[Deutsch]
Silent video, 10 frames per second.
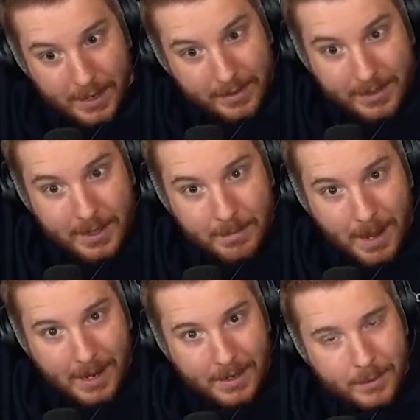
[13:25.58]
Sinn
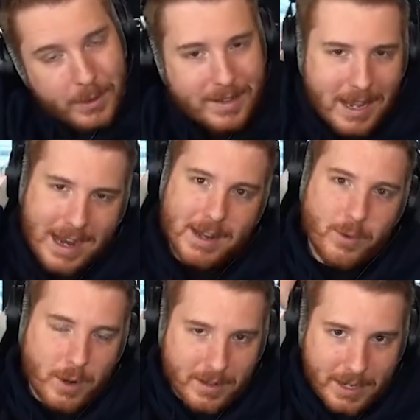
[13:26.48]
machen. Nur jetzt gerade in der
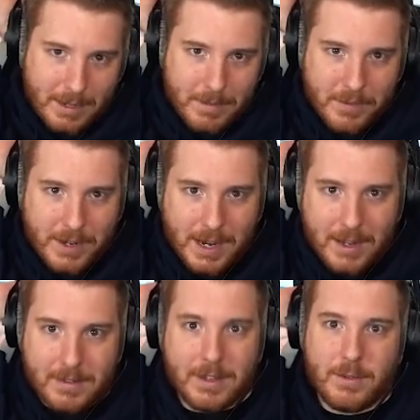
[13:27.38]
Corona-Zeit eben nicht, weil
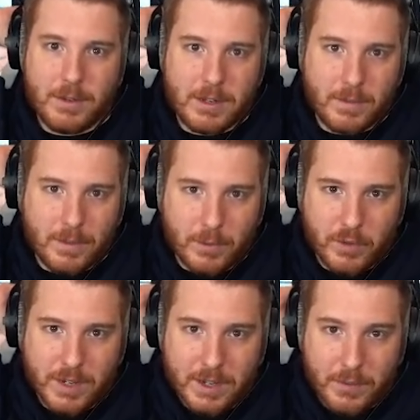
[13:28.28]
da ist es natürlich sowieso
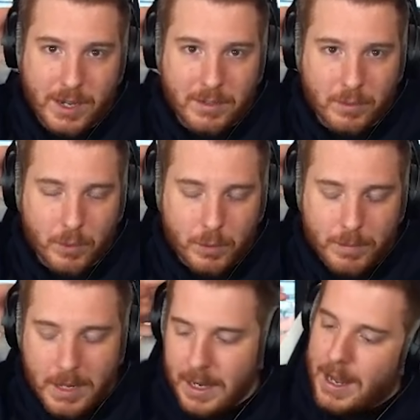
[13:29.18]
schwierig für
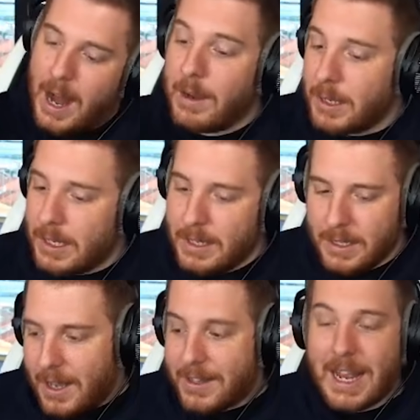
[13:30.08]
Gastronomen. Aber
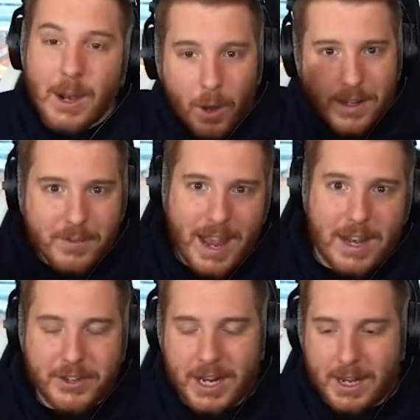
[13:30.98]
es kann auch als
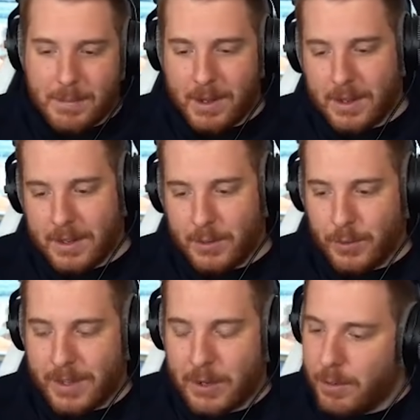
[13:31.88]
Quereinsteiger immer äh,
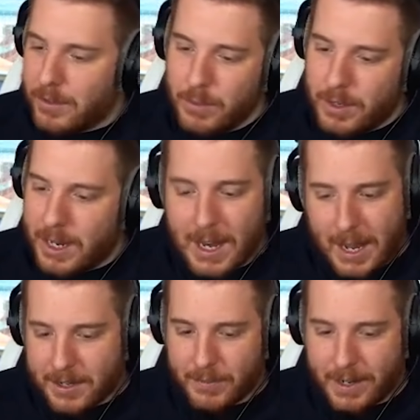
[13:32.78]
gut sein. Du musst nur deine
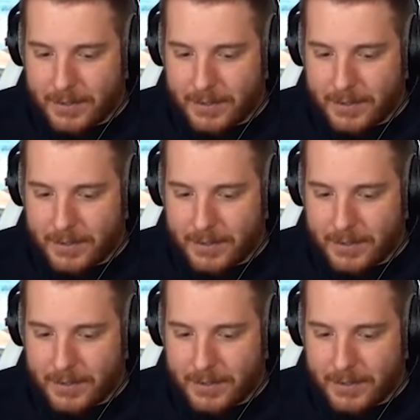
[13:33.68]
Leidenschaft